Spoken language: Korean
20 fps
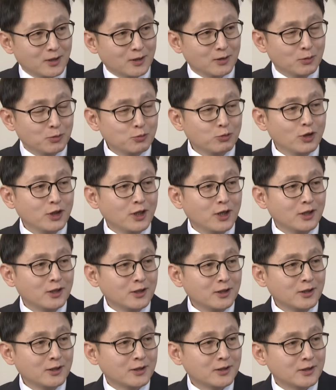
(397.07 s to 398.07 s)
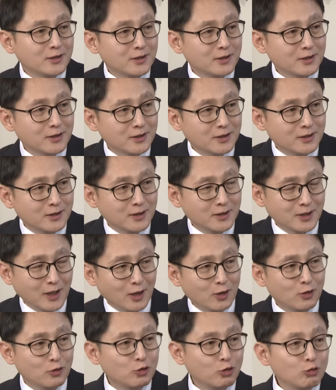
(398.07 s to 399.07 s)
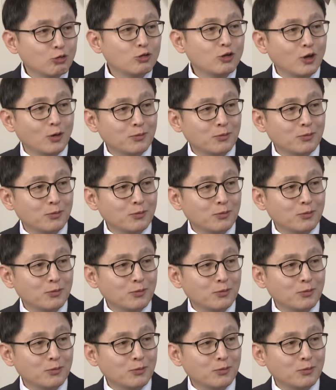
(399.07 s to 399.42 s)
흡수해내는 다른 출구가